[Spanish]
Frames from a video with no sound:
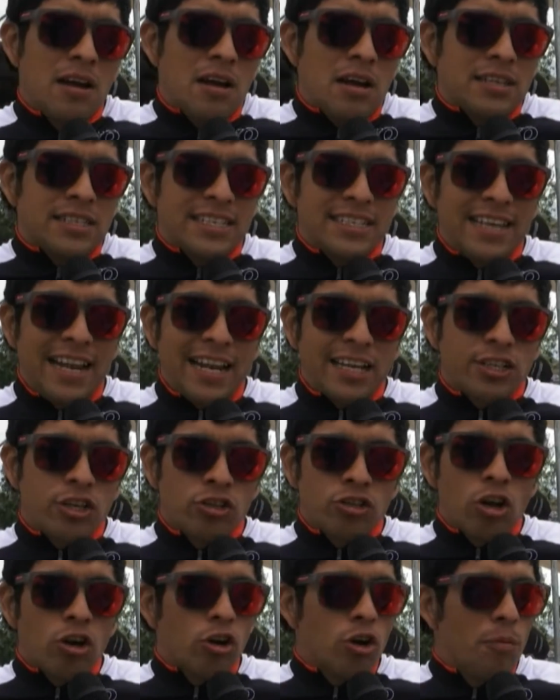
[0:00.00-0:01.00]
se
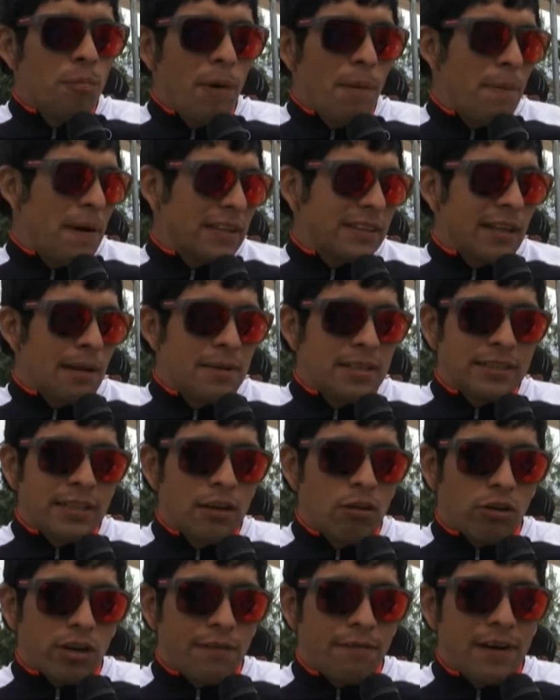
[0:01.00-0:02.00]
seleccionó el grupo prácticamente
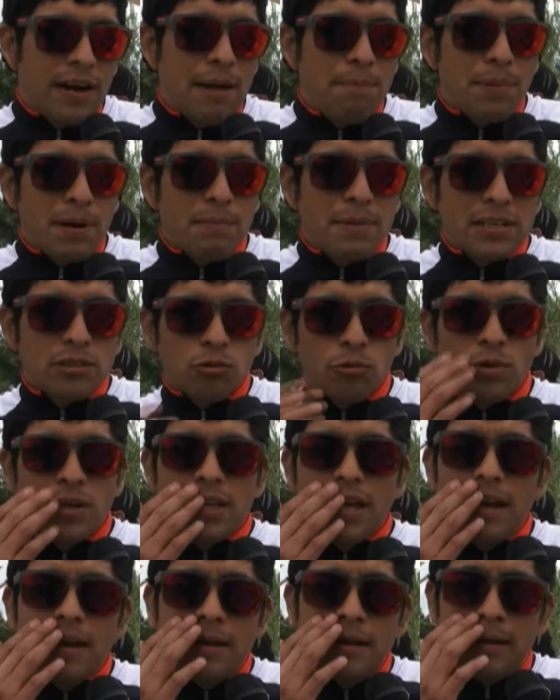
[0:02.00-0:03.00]
en lo que fue la primera
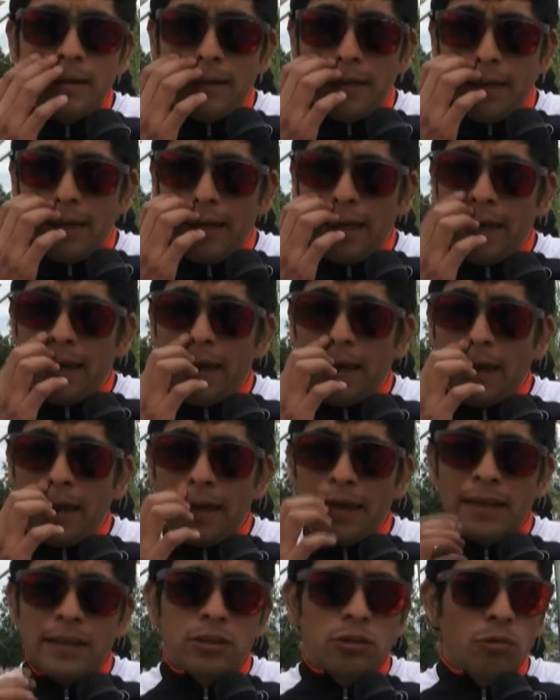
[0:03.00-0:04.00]
subida.
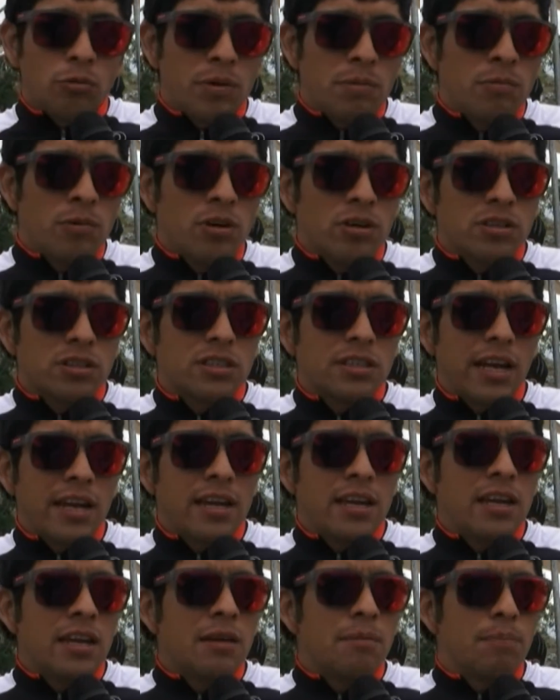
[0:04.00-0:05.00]
Eh, tuvimos
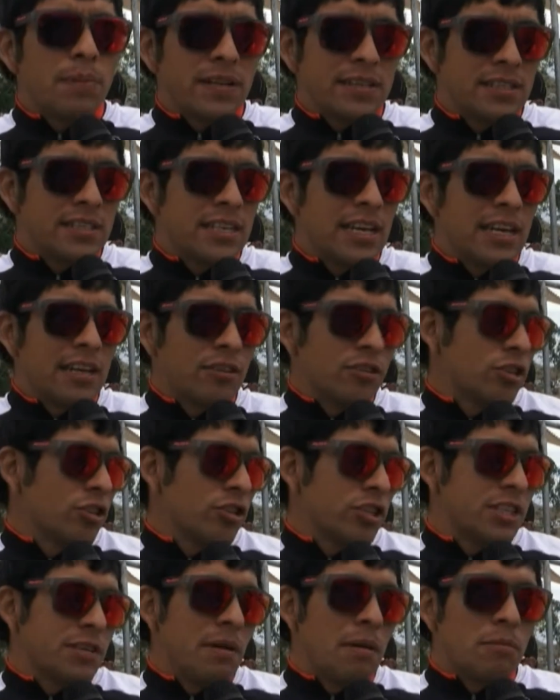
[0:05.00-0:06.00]
ahí presencia de
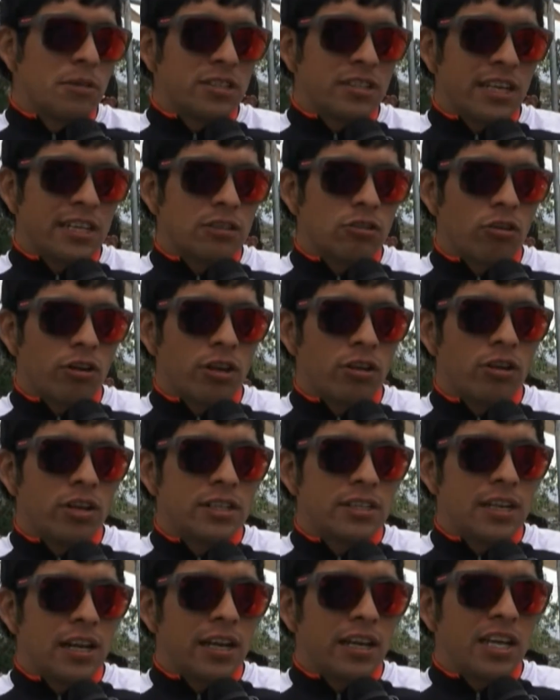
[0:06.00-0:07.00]
nosotros, íbamos tres
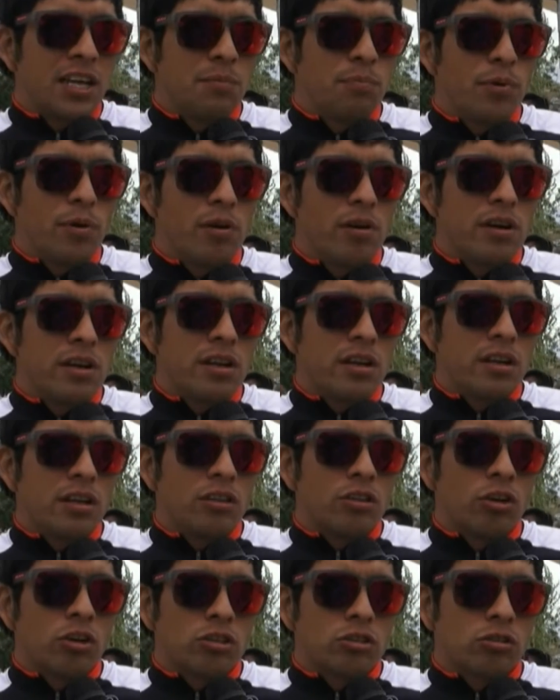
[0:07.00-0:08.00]
corredores del equipo y
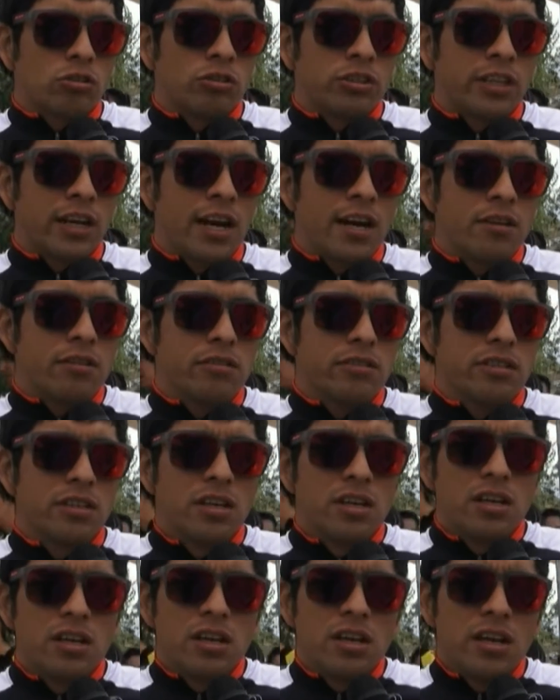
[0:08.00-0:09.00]
dos contrarios.
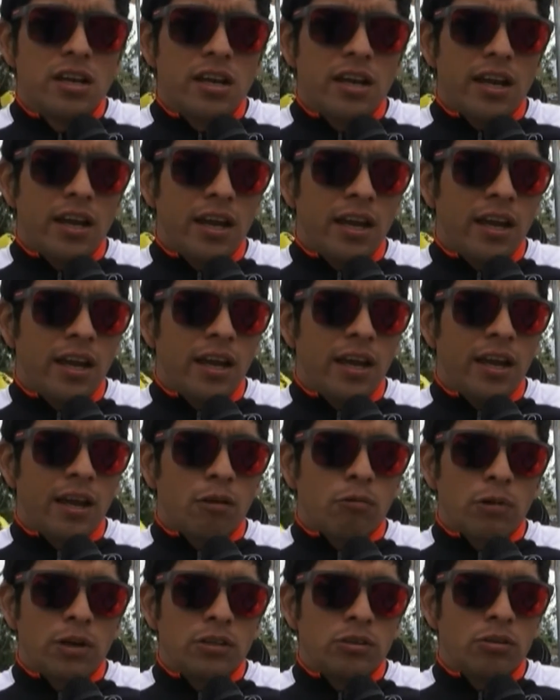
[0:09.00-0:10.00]

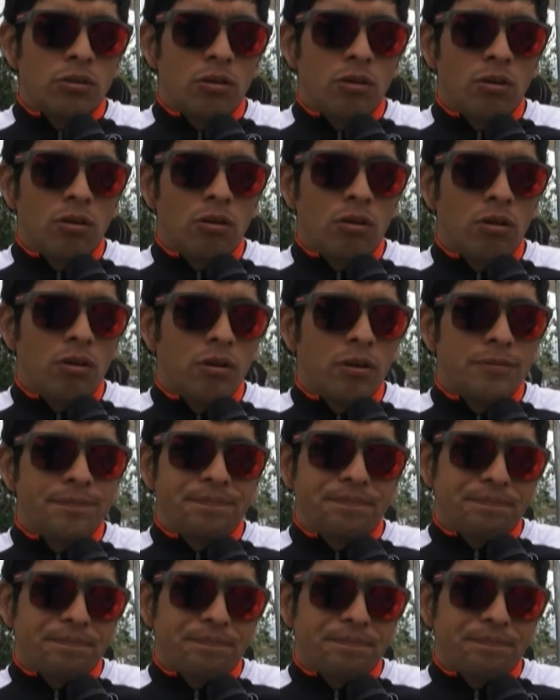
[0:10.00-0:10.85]
Eh, cuando